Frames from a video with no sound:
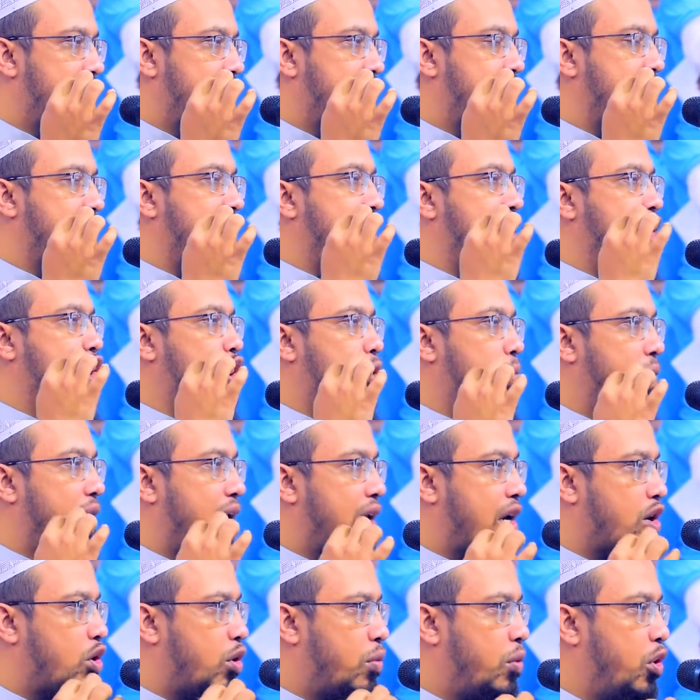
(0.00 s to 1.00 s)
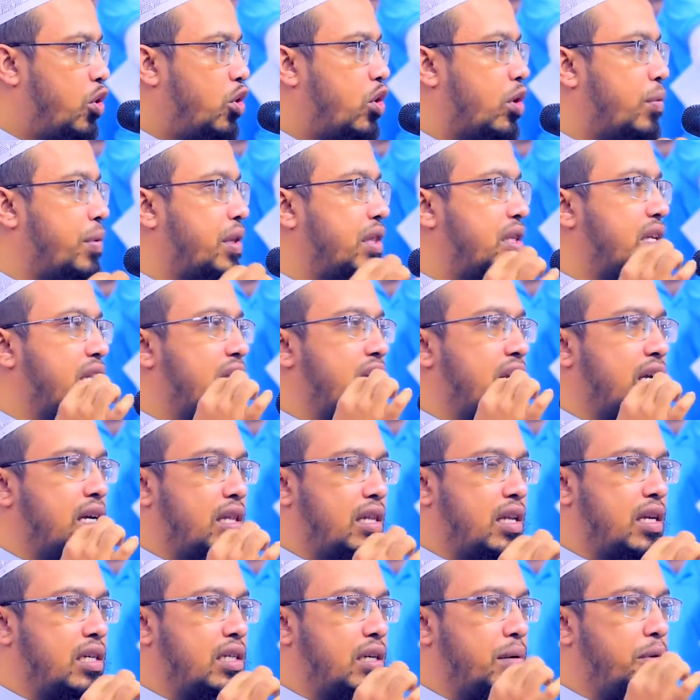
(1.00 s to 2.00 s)
যাদের তব আল্লাহ কবুল করবেন তাদের
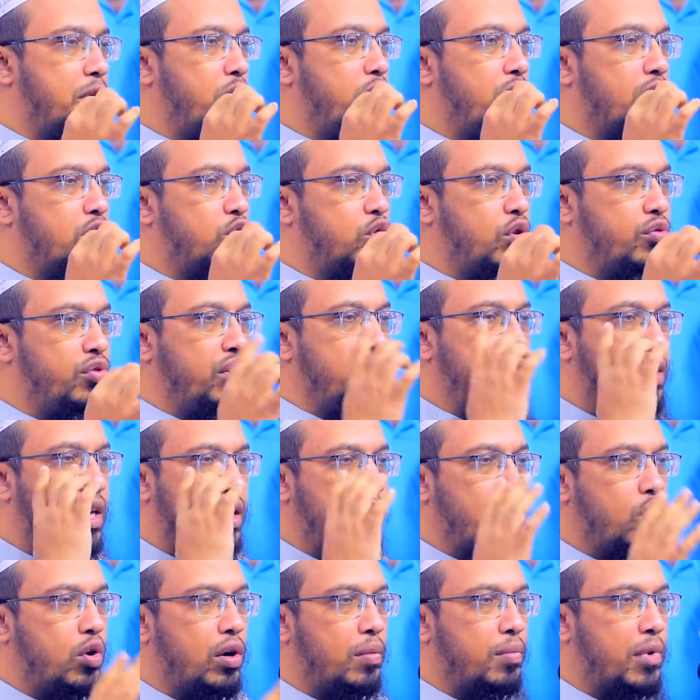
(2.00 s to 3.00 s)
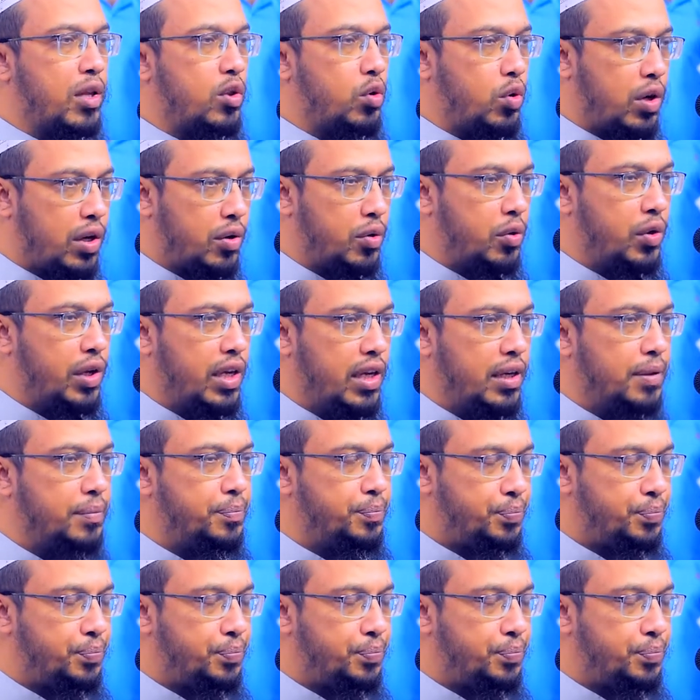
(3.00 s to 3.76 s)
কাতারে সামিল হওয়ার তৌফিক দান করে আমরা দোয়া করি